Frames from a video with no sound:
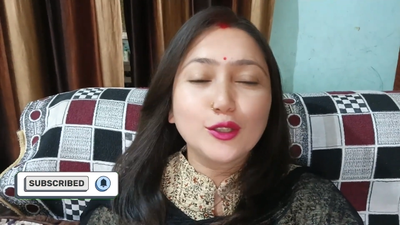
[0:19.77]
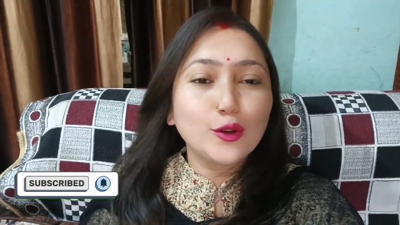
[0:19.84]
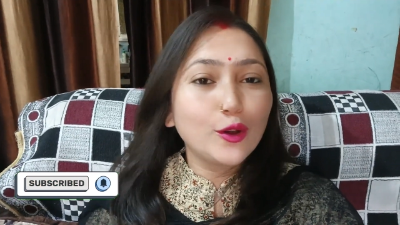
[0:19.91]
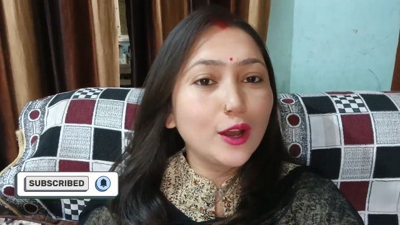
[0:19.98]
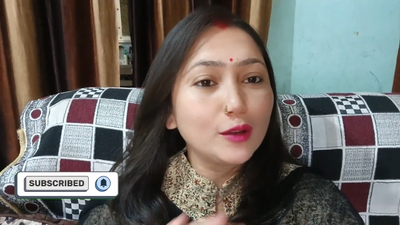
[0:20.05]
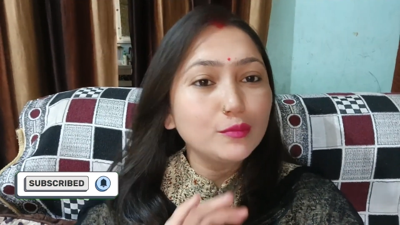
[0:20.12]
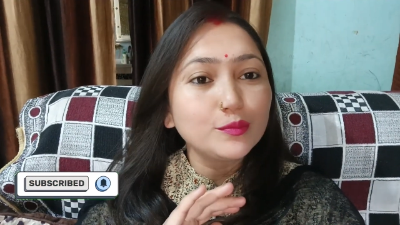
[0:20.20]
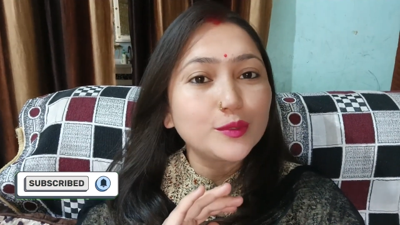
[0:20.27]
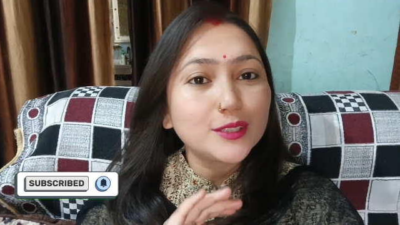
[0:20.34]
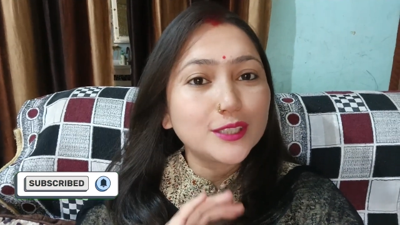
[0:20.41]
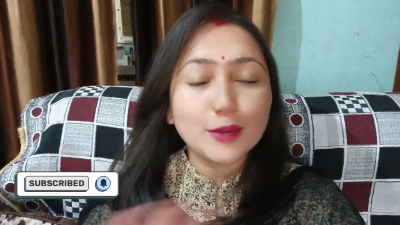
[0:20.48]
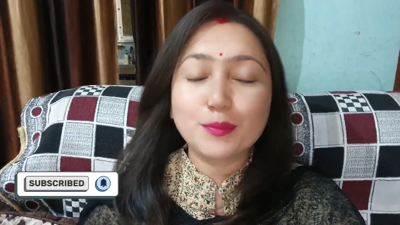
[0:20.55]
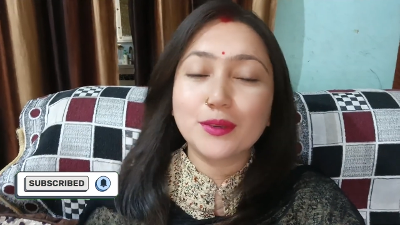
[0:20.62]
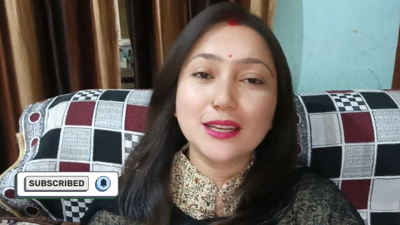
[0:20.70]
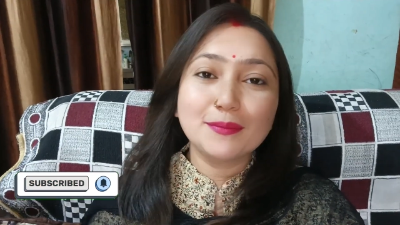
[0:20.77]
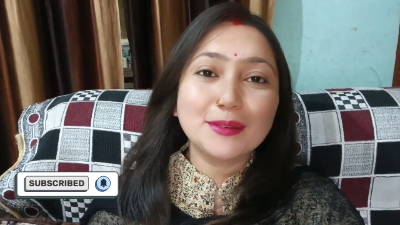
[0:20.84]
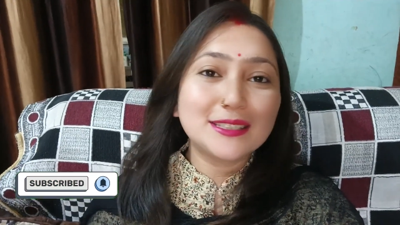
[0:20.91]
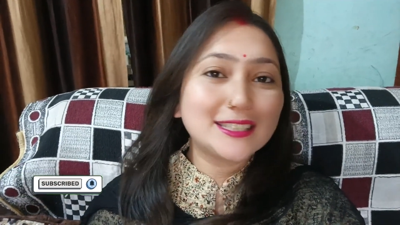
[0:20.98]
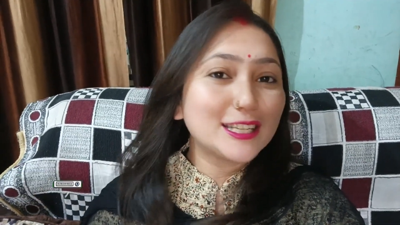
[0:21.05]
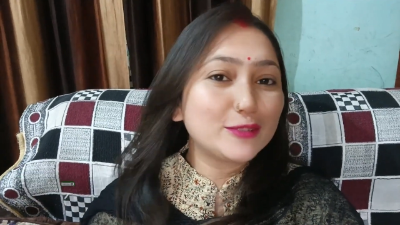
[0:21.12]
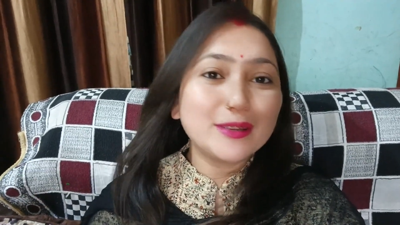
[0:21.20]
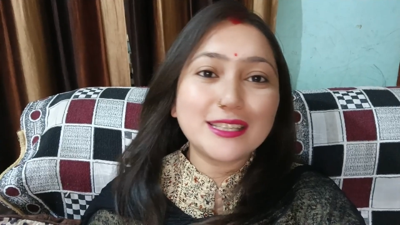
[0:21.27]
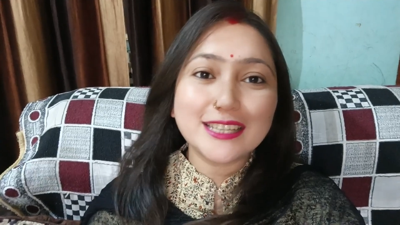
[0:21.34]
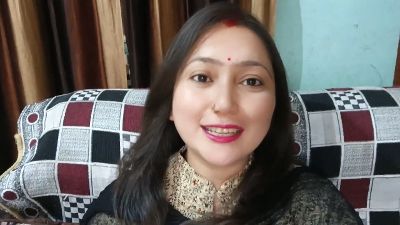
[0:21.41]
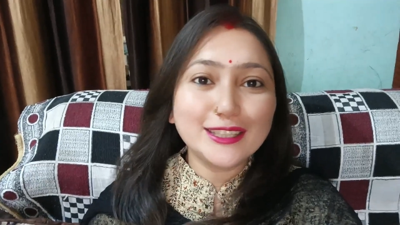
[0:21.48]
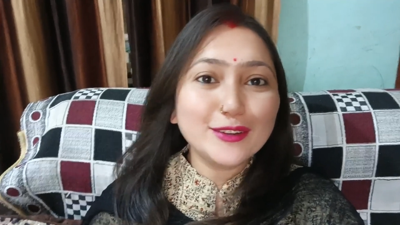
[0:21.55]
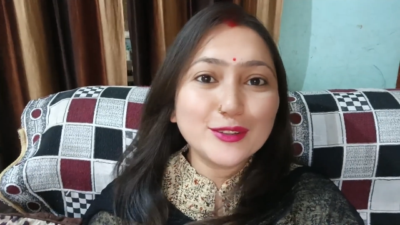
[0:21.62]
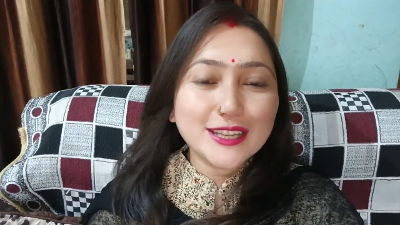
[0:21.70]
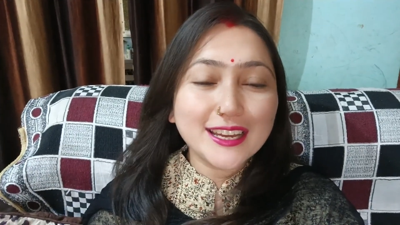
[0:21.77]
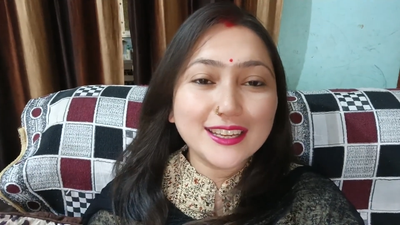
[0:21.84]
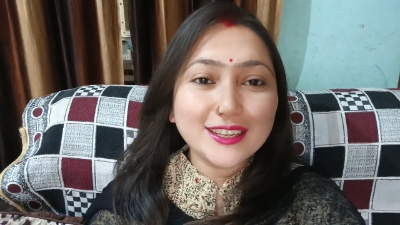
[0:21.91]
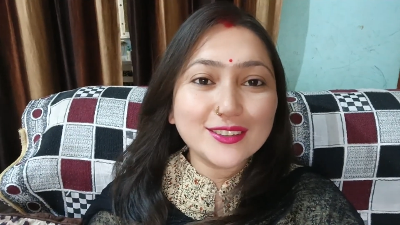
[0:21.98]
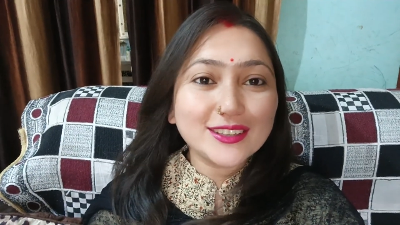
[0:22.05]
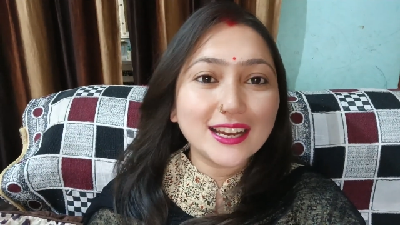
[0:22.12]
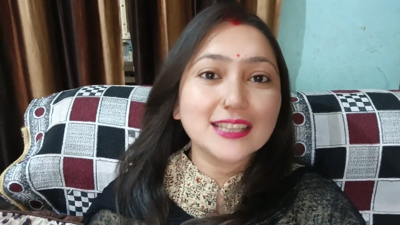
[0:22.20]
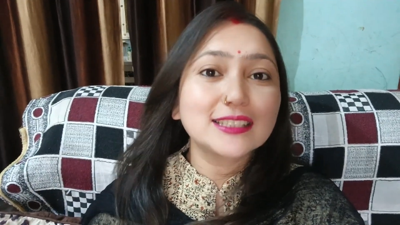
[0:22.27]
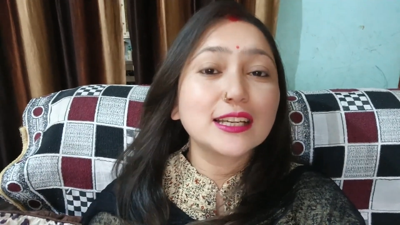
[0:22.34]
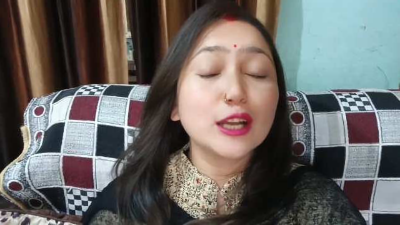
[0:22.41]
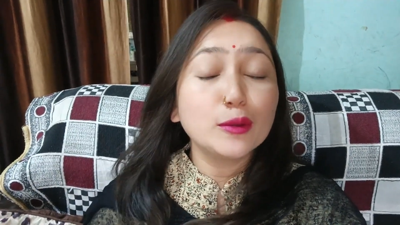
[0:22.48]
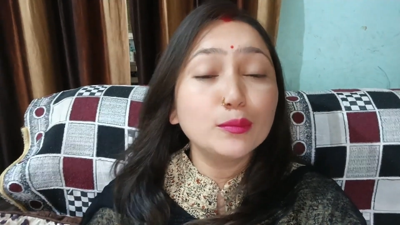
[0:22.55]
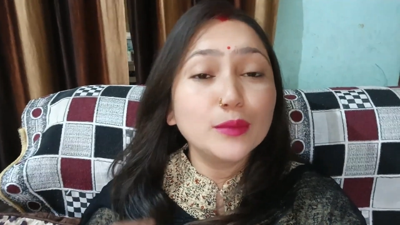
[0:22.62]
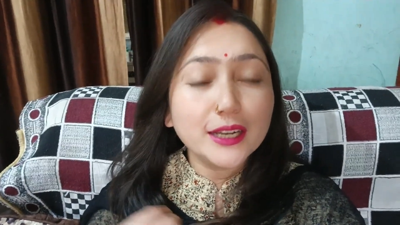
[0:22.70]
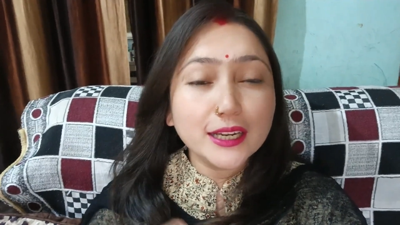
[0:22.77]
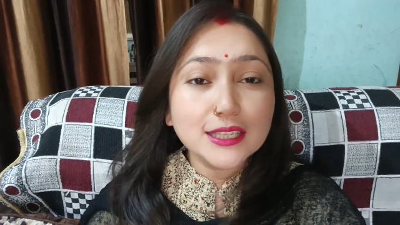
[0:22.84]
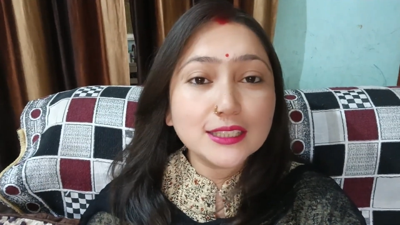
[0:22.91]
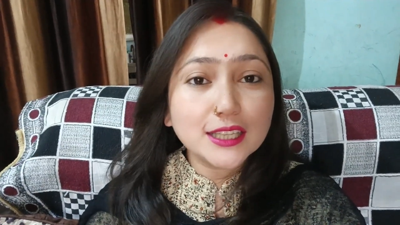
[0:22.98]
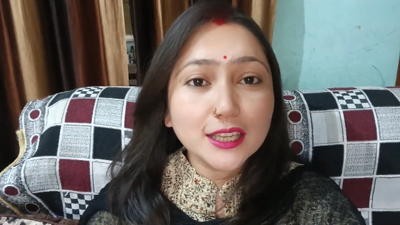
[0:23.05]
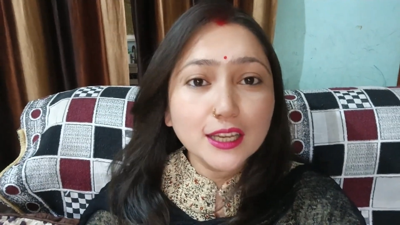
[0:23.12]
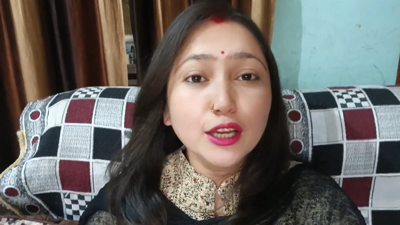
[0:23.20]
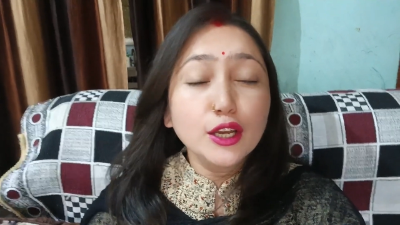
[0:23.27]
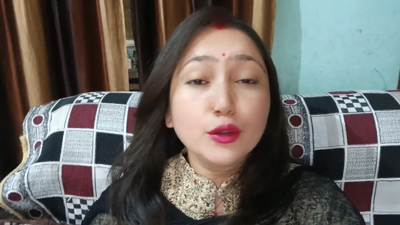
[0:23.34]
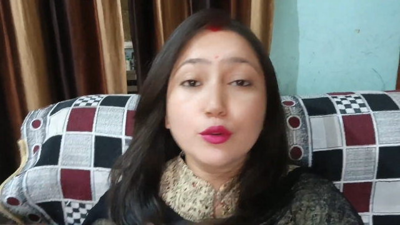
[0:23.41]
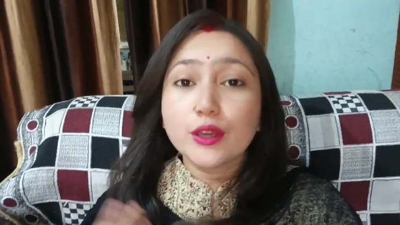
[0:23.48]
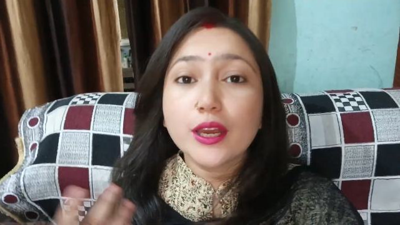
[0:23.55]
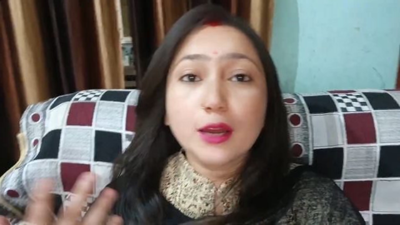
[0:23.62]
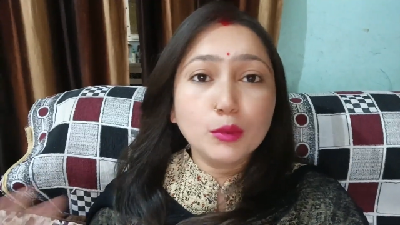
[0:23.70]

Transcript: तो हम सब की ना बस सच में चांदी हो जाएगी और खासकर हम लेडीज़ की क्योंकि